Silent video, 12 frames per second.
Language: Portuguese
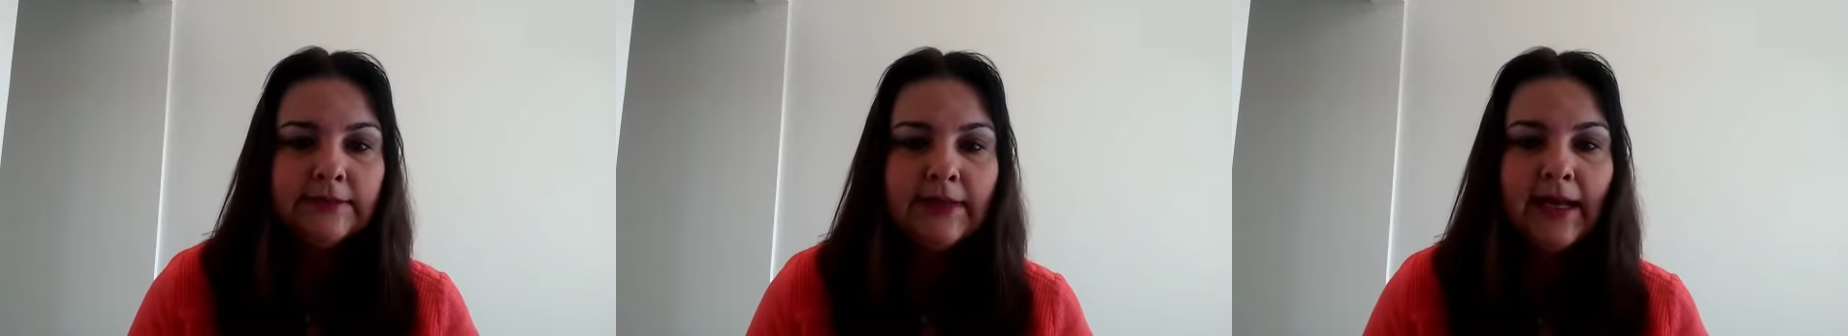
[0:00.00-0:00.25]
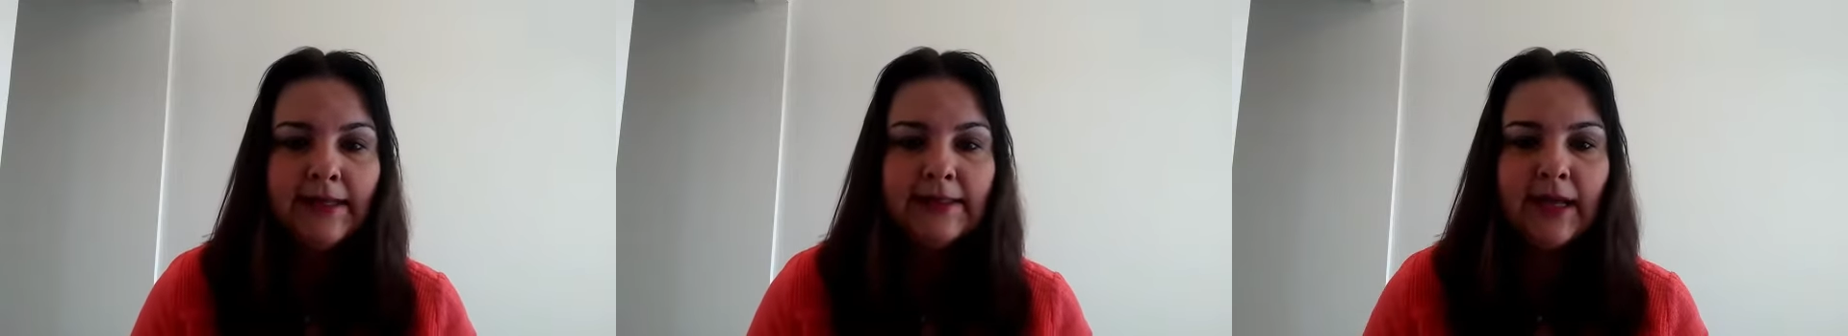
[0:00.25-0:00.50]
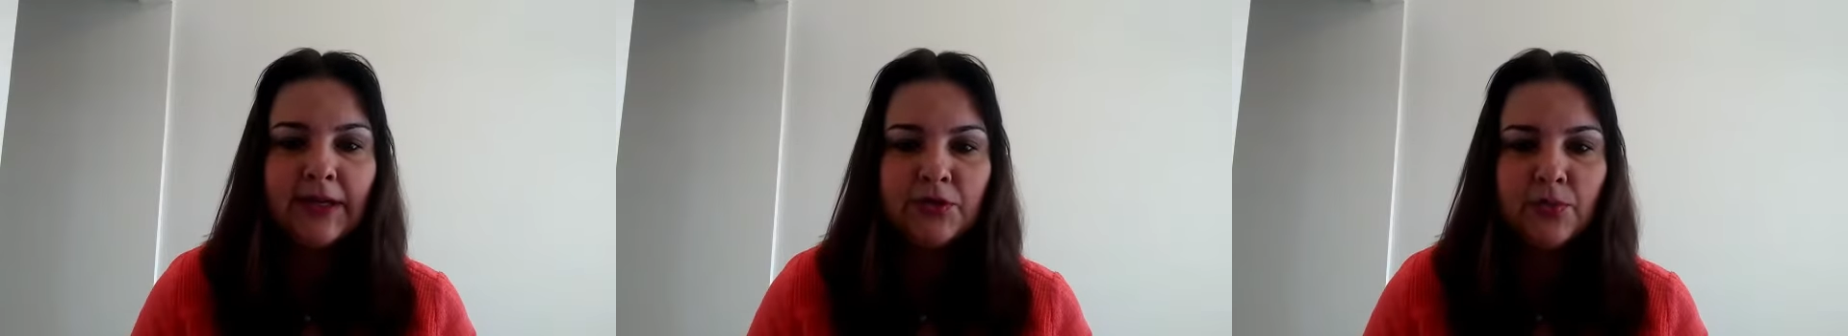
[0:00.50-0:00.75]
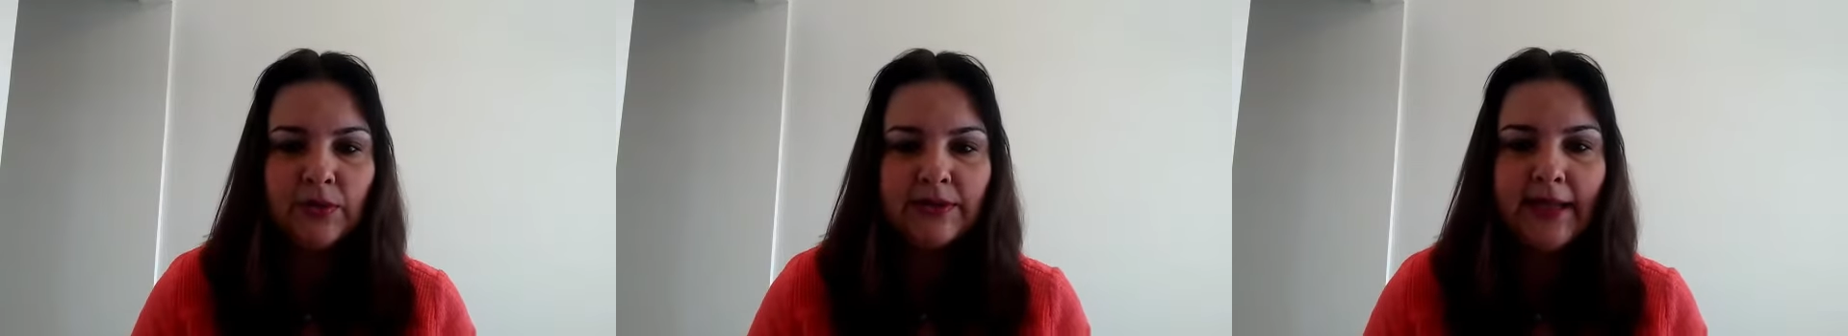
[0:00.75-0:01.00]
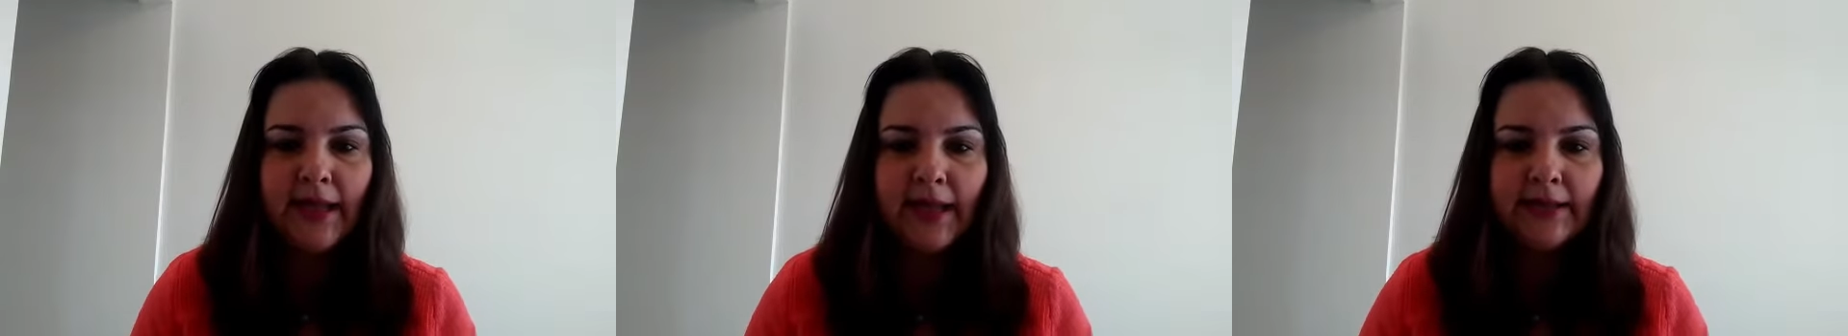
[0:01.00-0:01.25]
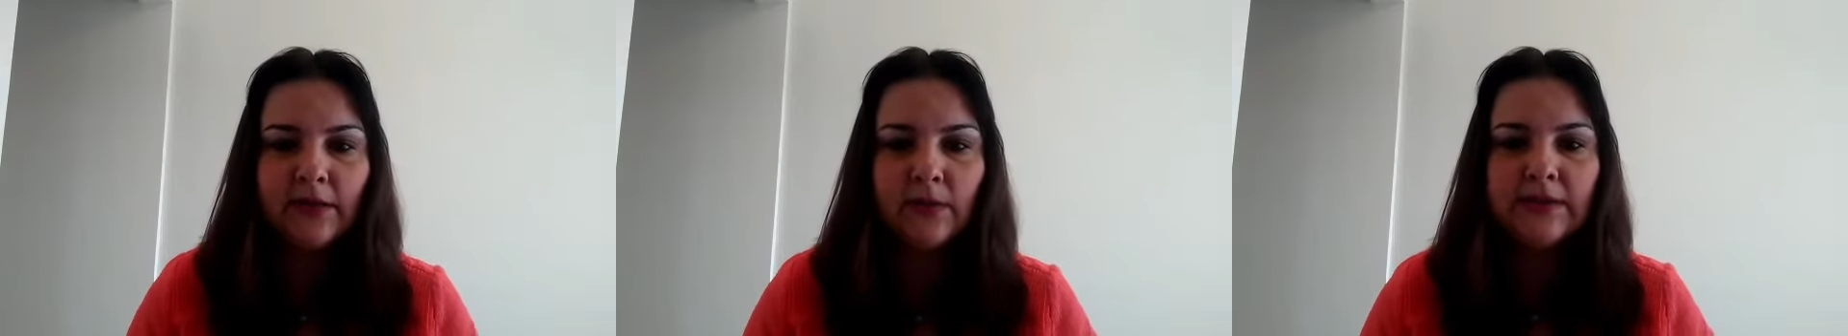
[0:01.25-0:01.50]
Na Idade
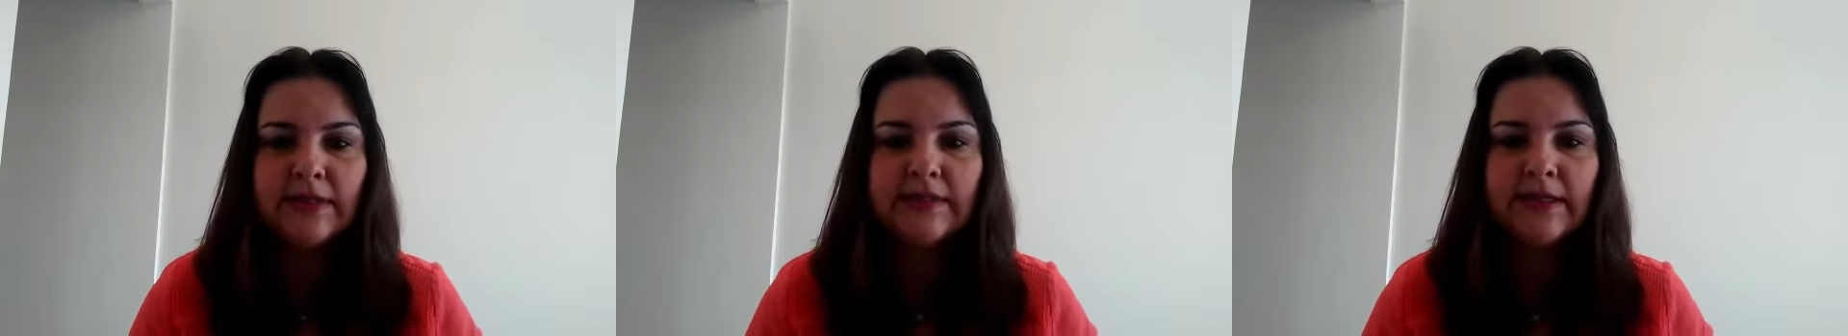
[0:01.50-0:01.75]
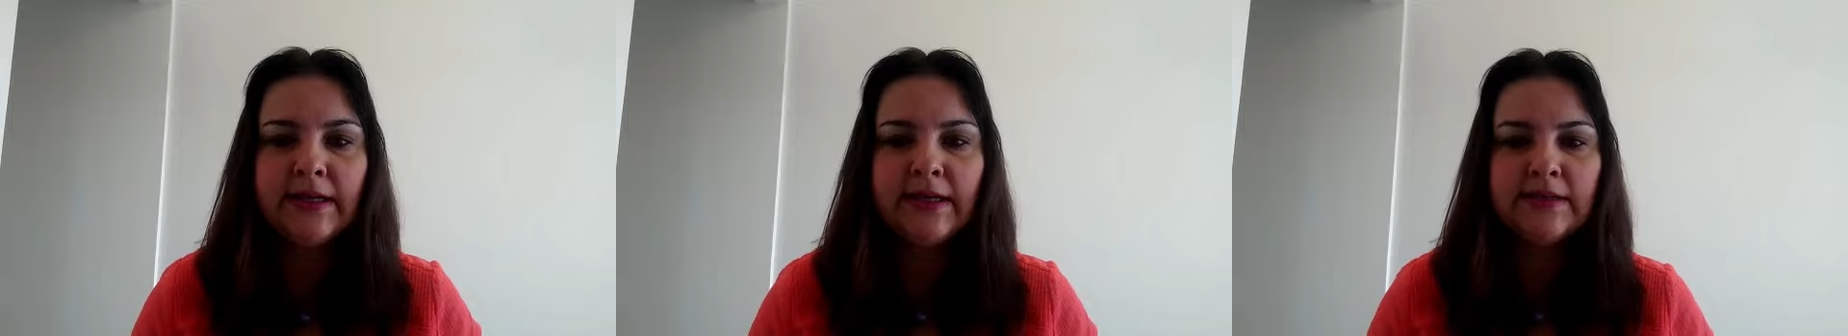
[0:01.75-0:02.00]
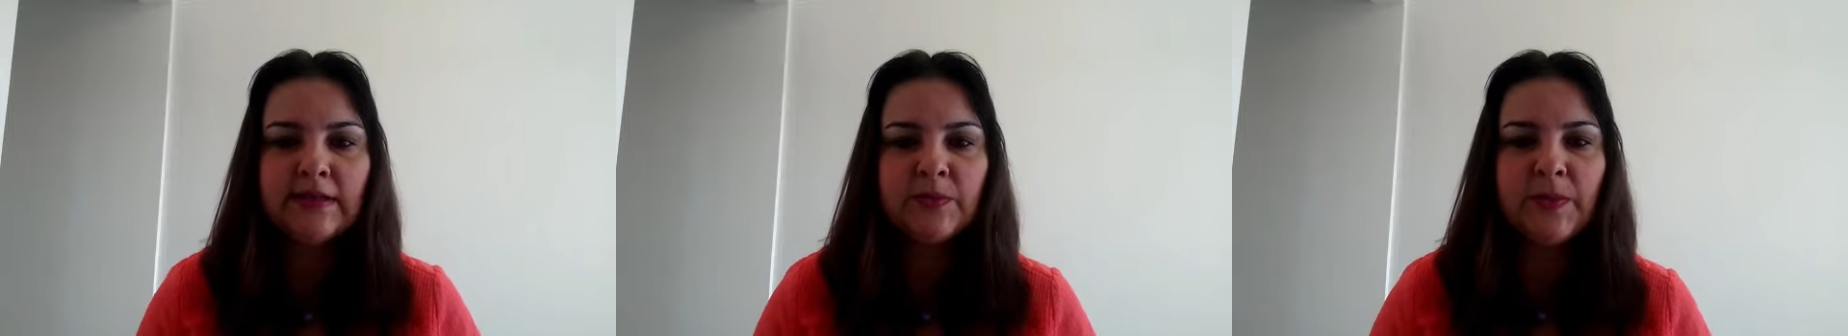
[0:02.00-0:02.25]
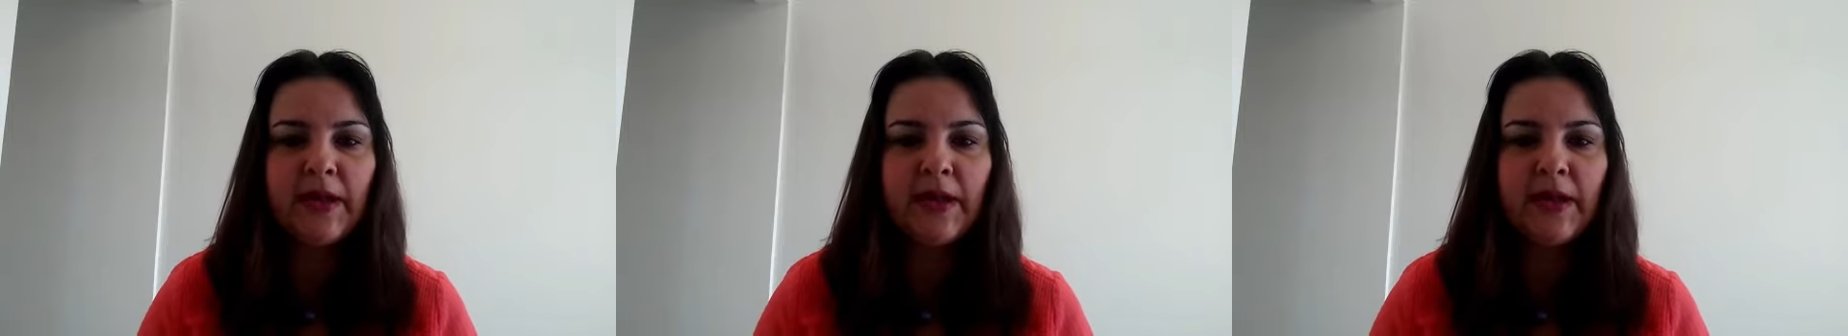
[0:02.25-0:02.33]
Moderna, quando as crianças